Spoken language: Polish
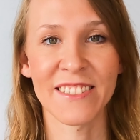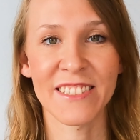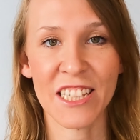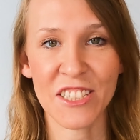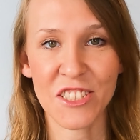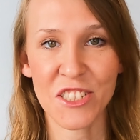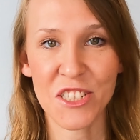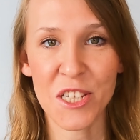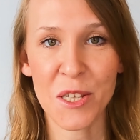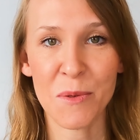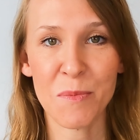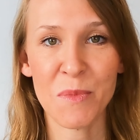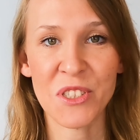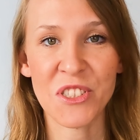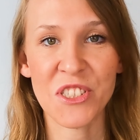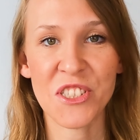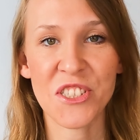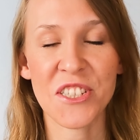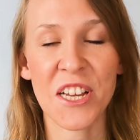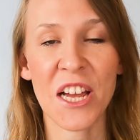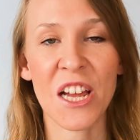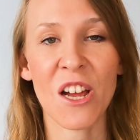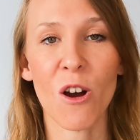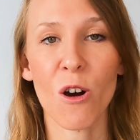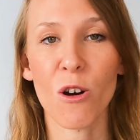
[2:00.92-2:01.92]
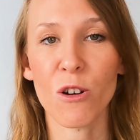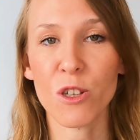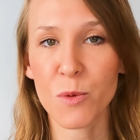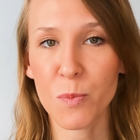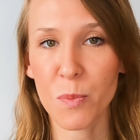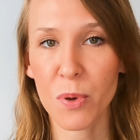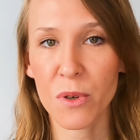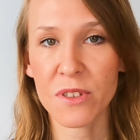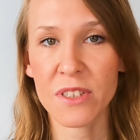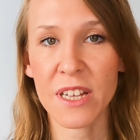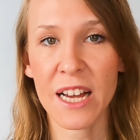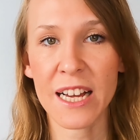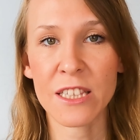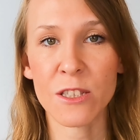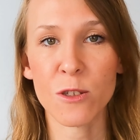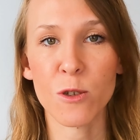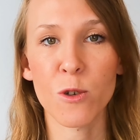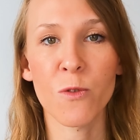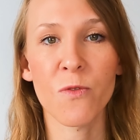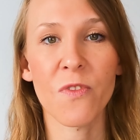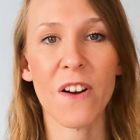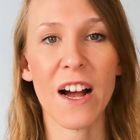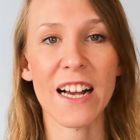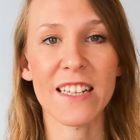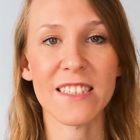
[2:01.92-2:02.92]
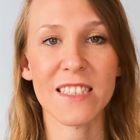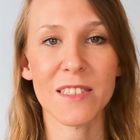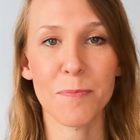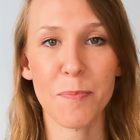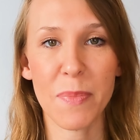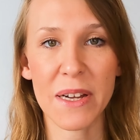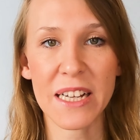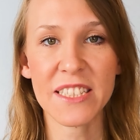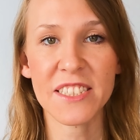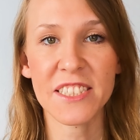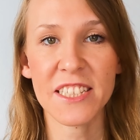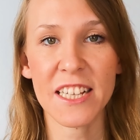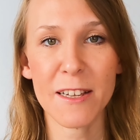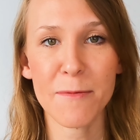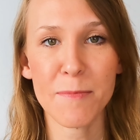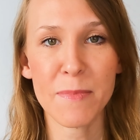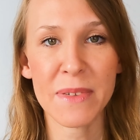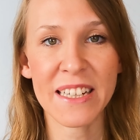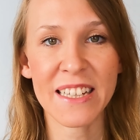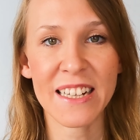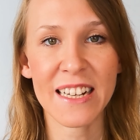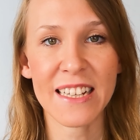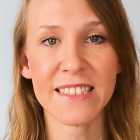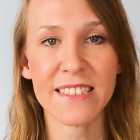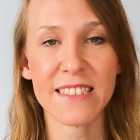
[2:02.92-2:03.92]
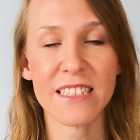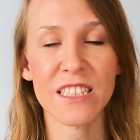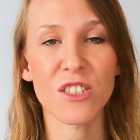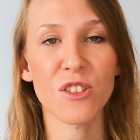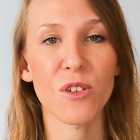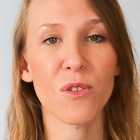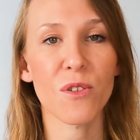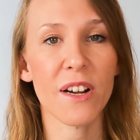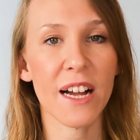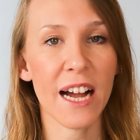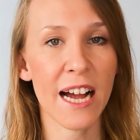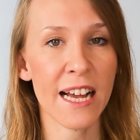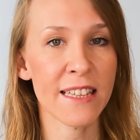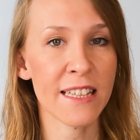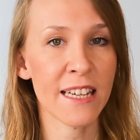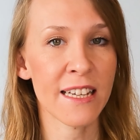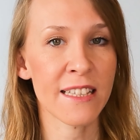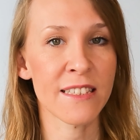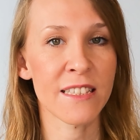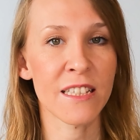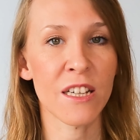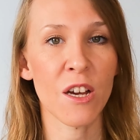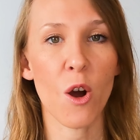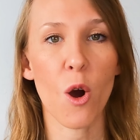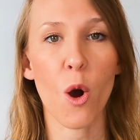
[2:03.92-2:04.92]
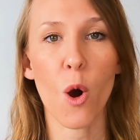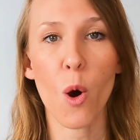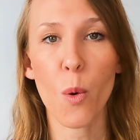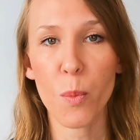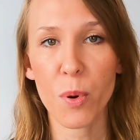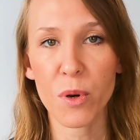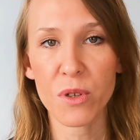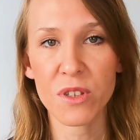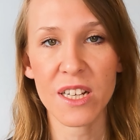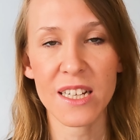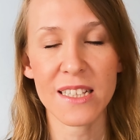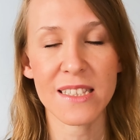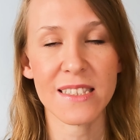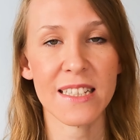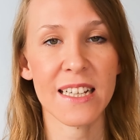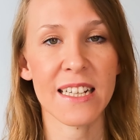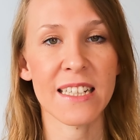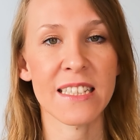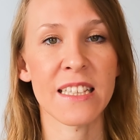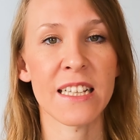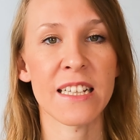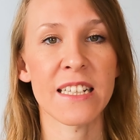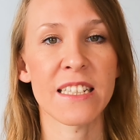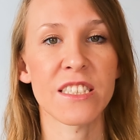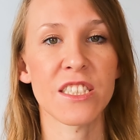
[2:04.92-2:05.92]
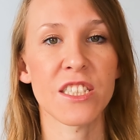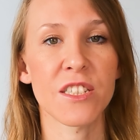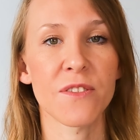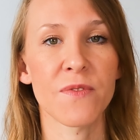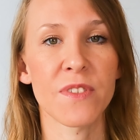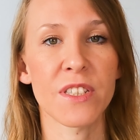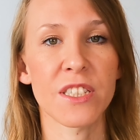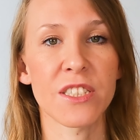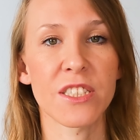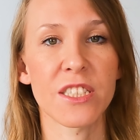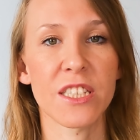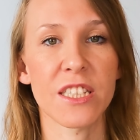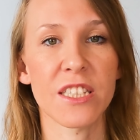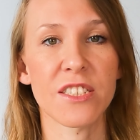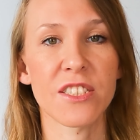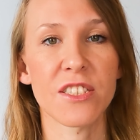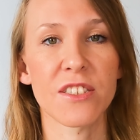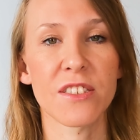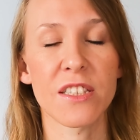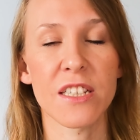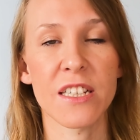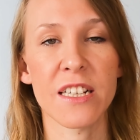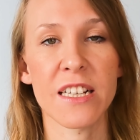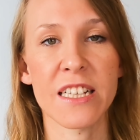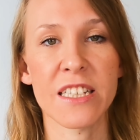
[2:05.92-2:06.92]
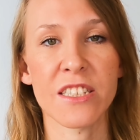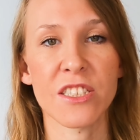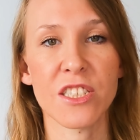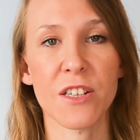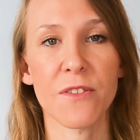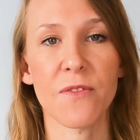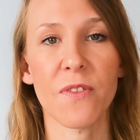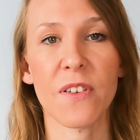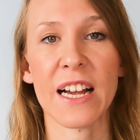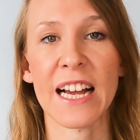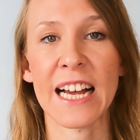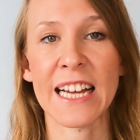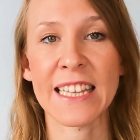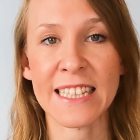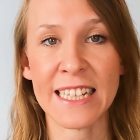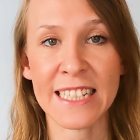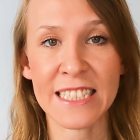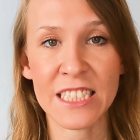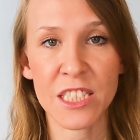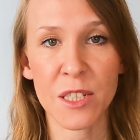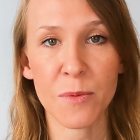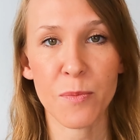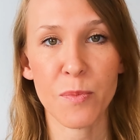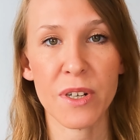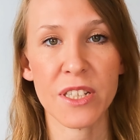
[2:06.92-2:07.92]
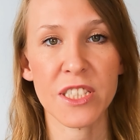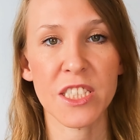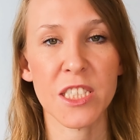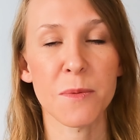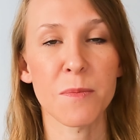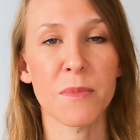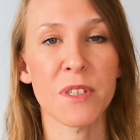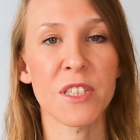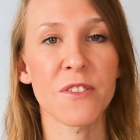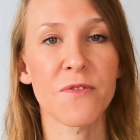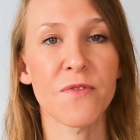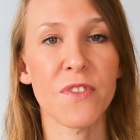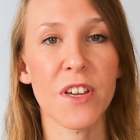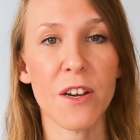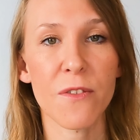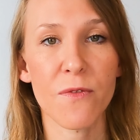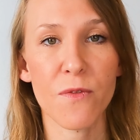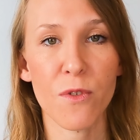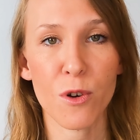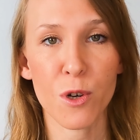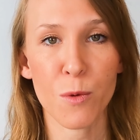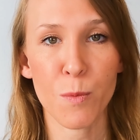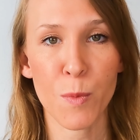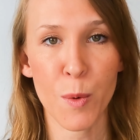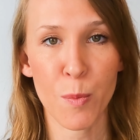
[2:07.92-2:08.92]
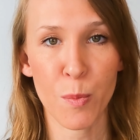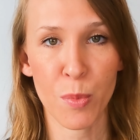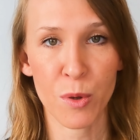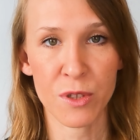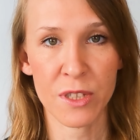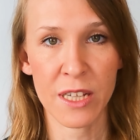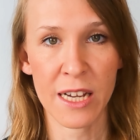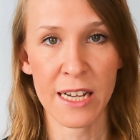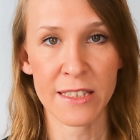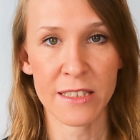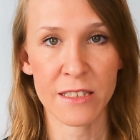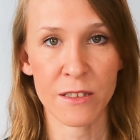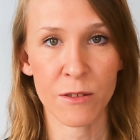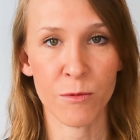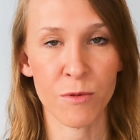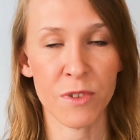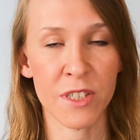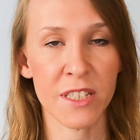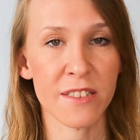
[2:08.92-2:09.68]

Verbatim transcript: Zacznijmy dzisiaj od podatków. W aspekcie emigracji do Kanady o podatkach należy wiedzieć tyle, że w Kanadzie płacimy dwie formy podatku.